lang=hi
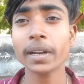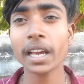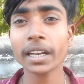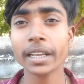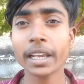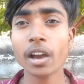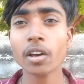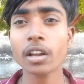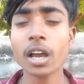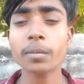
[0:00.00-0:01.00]
बना रहे हैं
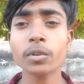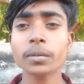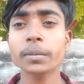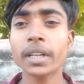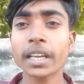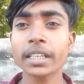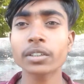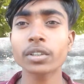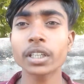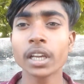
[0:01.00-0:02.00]
और आप लोग भी बनाइए
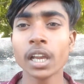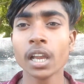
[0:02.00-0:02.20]
क्योंकि